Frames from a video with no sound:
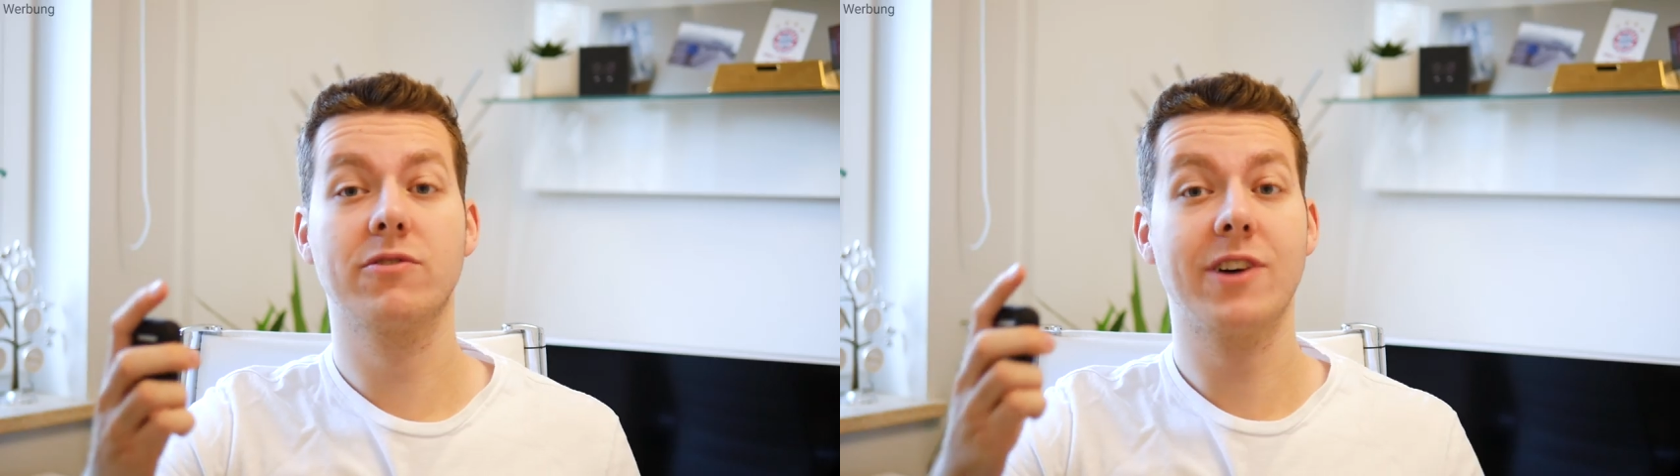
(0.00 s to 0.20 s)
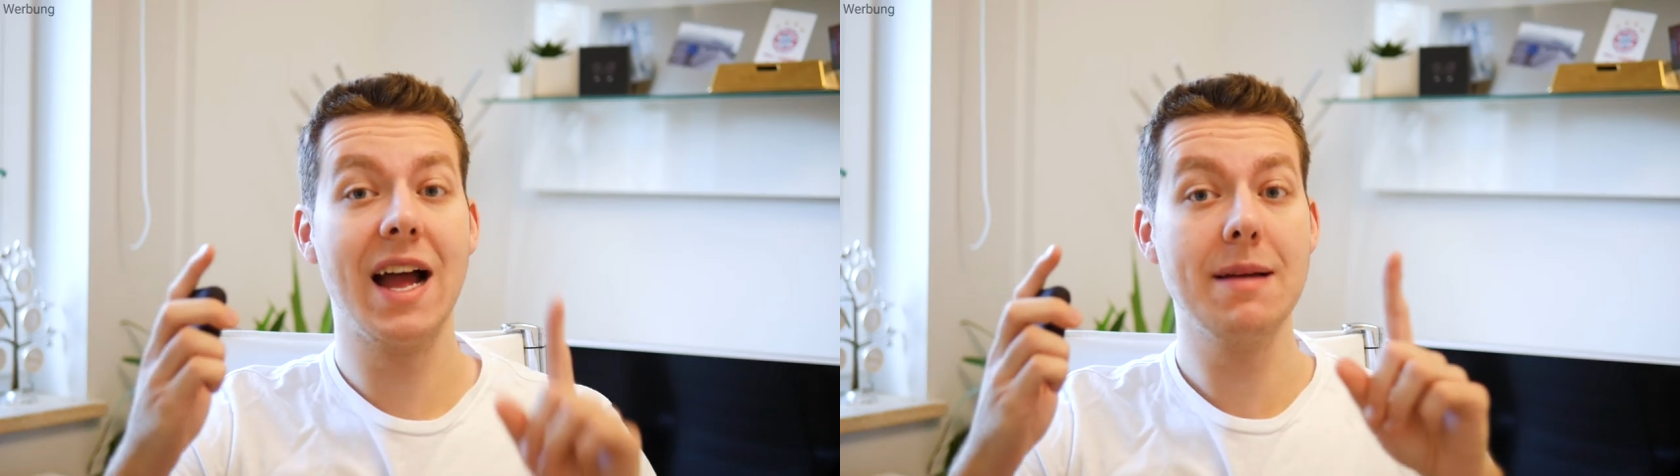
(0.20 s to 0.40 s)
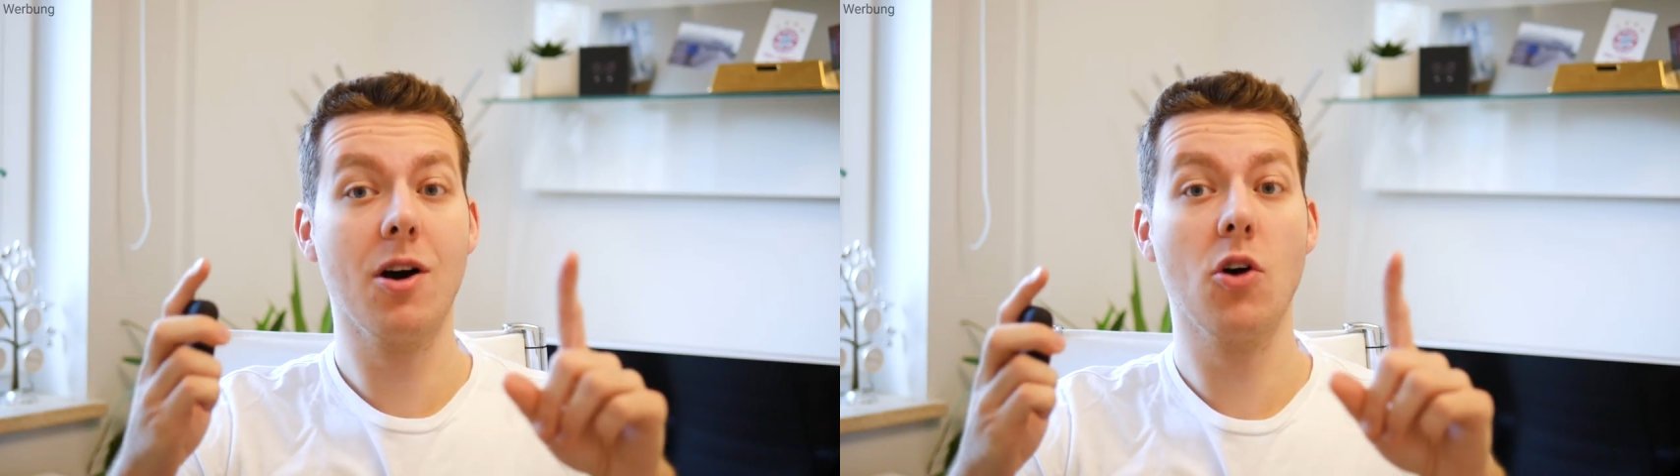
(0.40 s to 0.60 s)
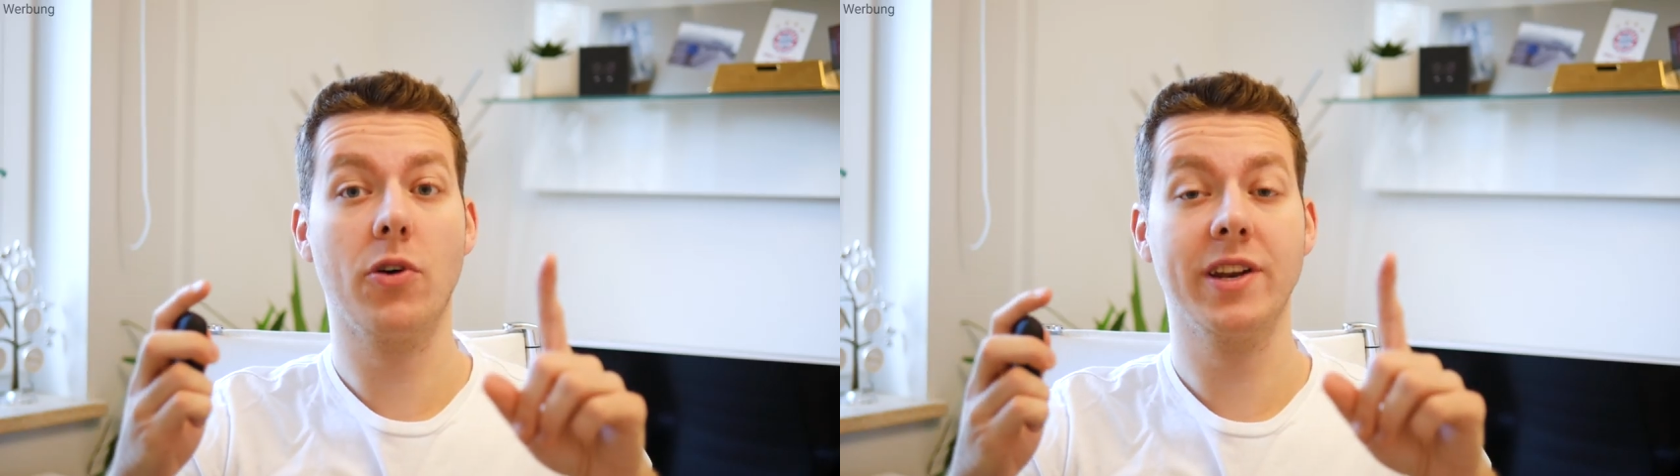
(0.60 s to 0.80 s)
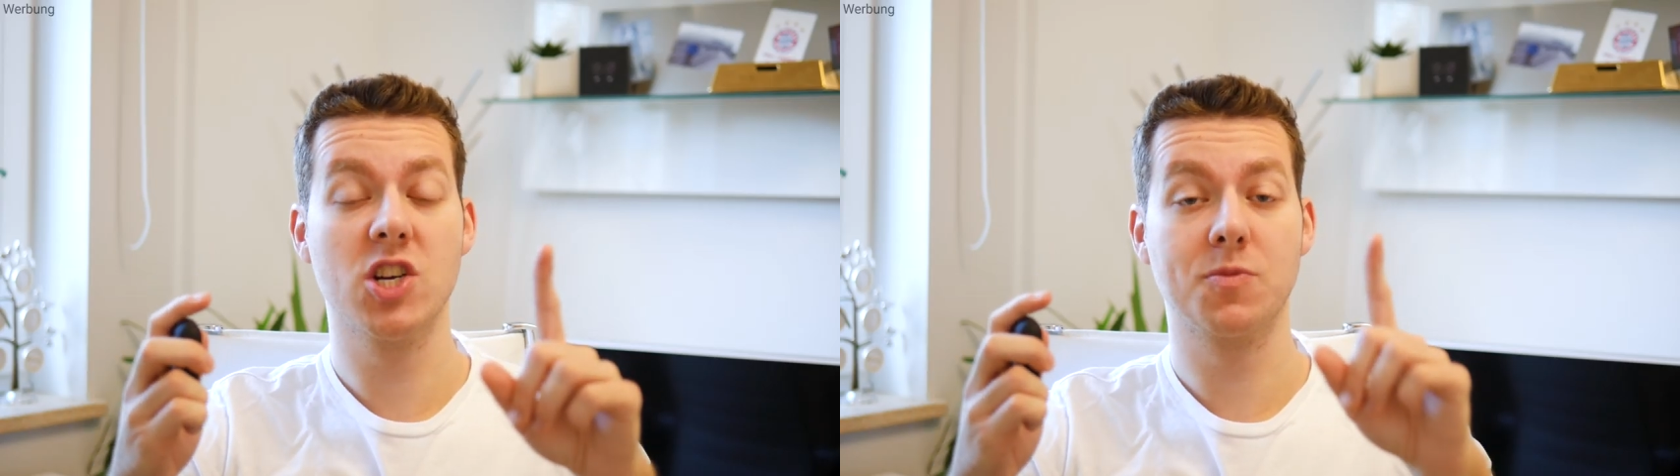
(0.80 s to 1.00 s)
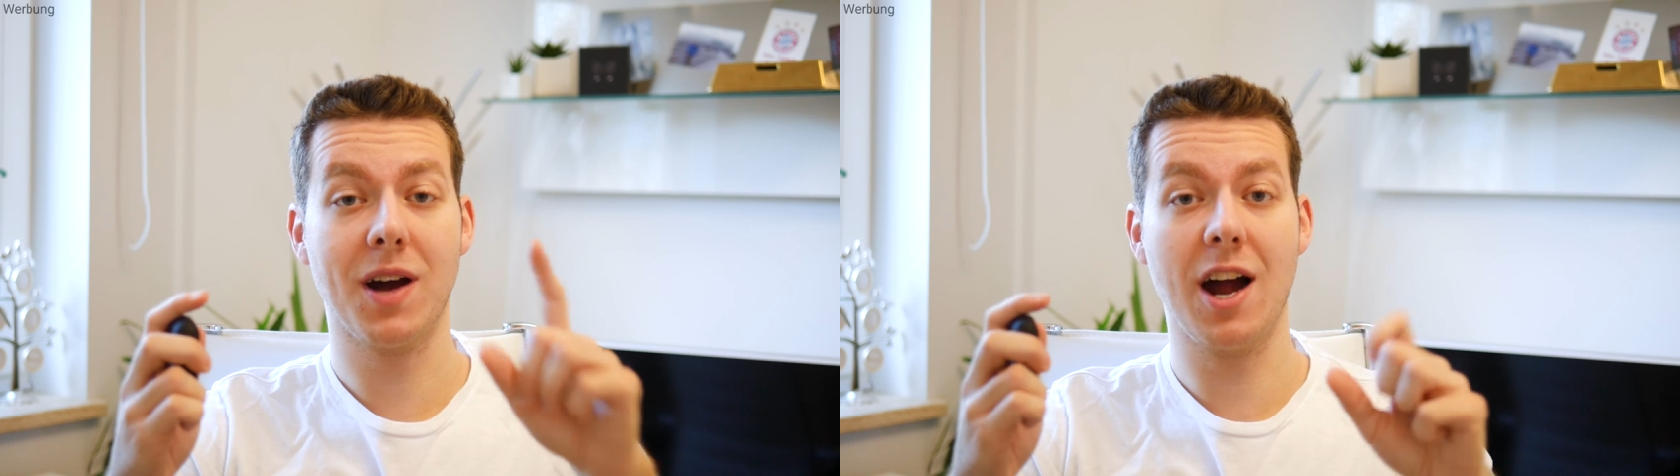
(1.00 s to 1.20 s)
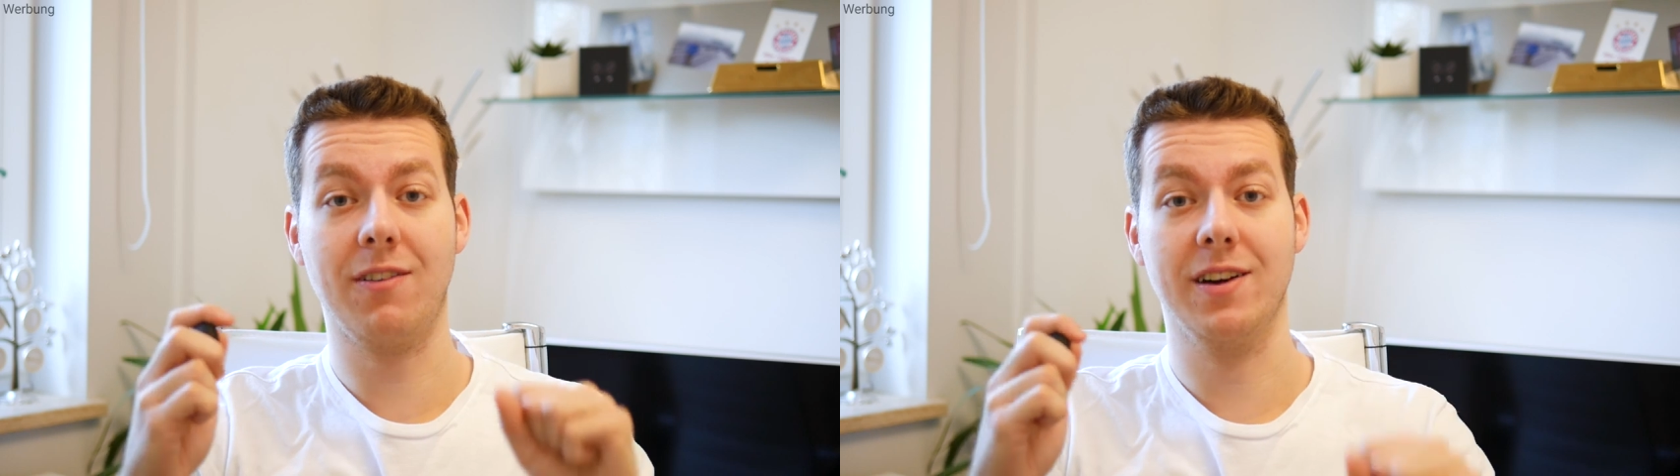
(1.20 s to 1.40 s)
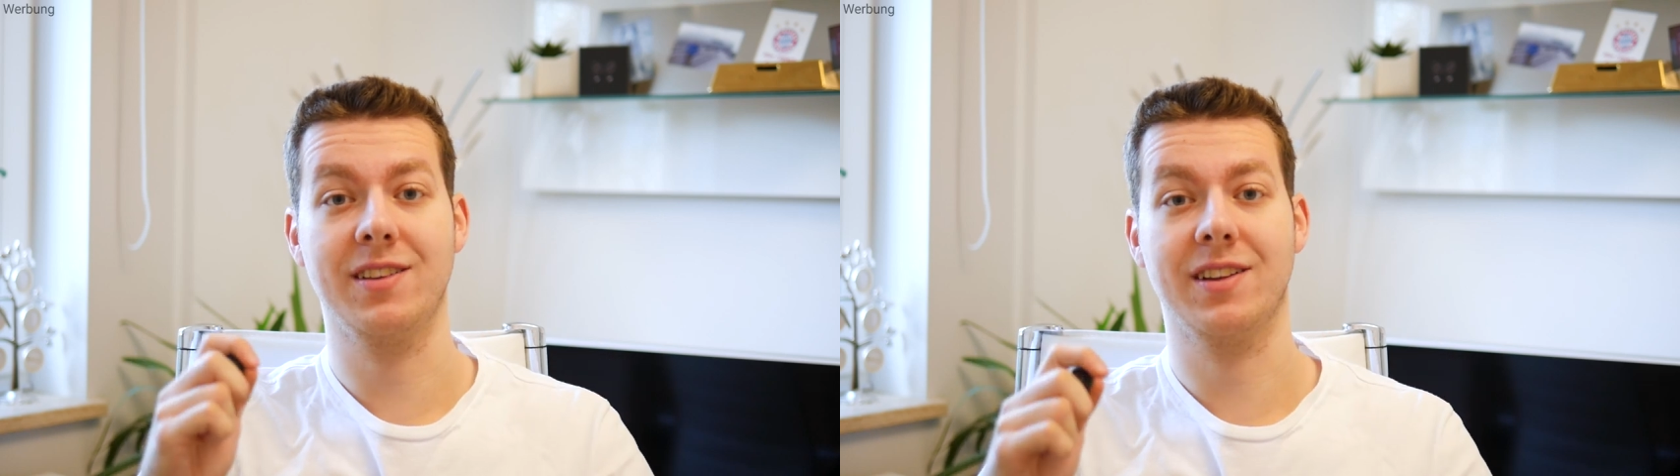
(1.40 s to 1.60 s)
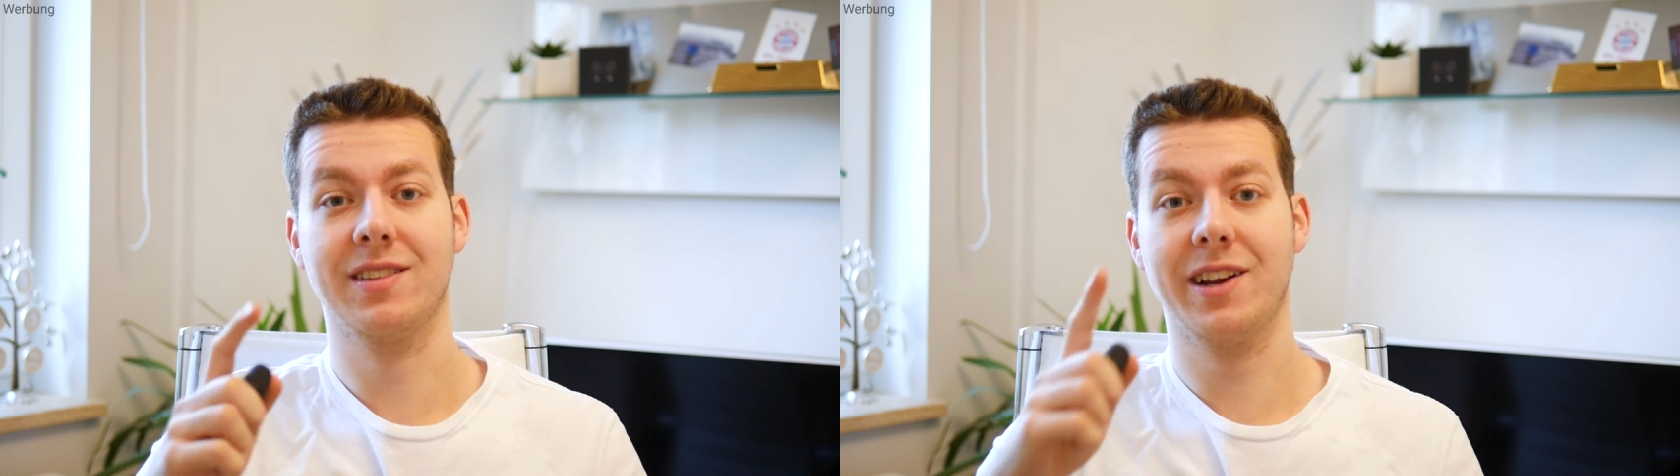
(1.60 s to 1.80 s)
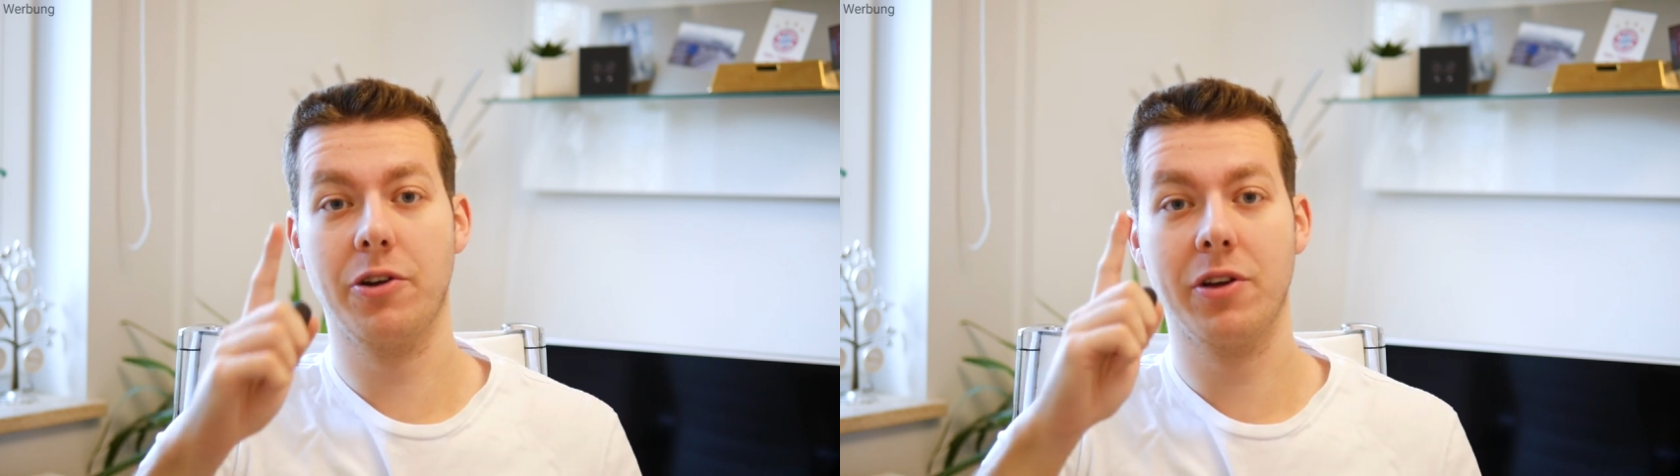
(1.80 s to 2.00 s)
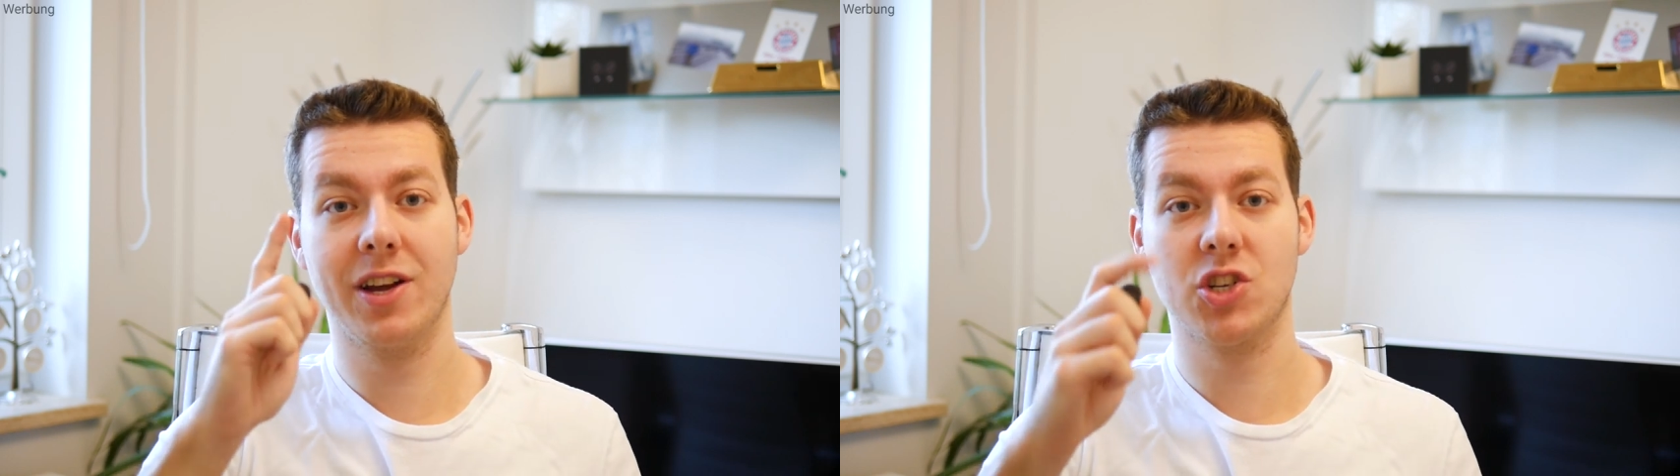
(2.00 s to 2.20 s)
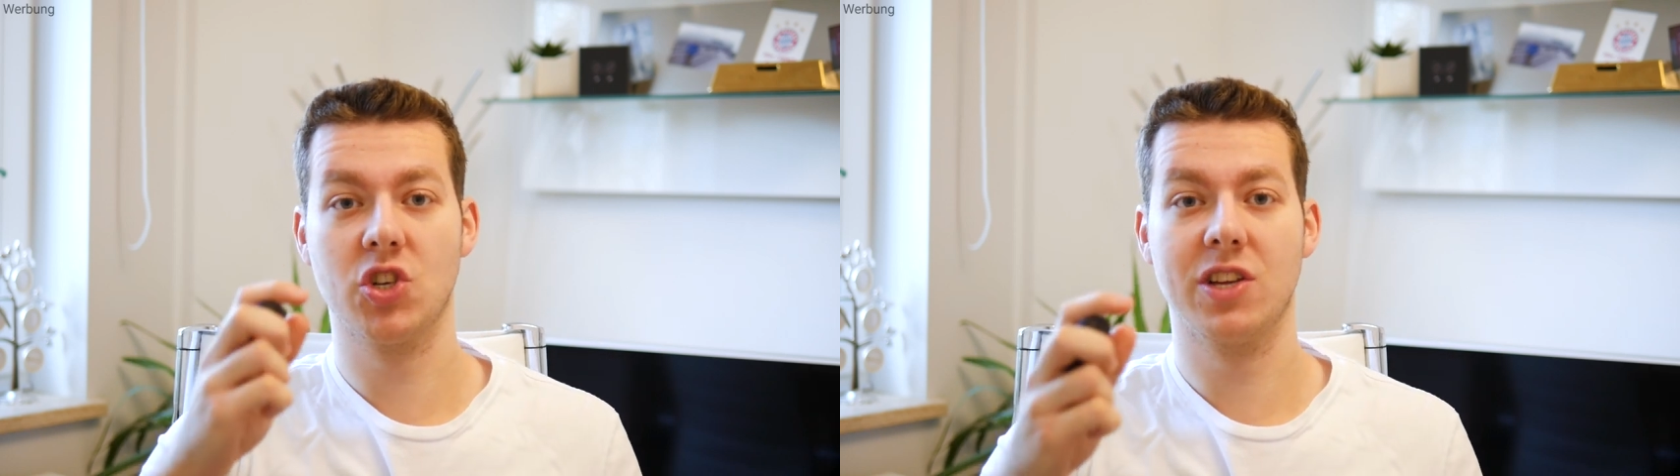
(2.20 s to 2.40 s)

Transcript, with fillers: vor allem auch von der Sprachqualität. Das sage ich euch jetzt schon.